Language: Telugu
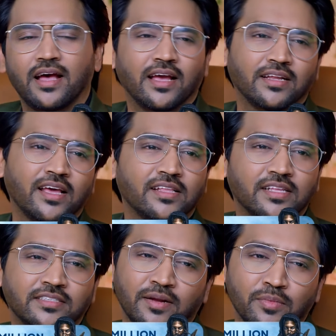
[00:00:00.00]
ఆయన ఇంత
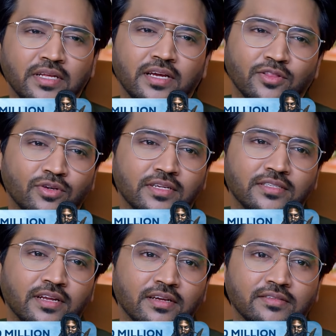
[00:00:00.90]
శ్రమ నీకెందుకు కృష్ణ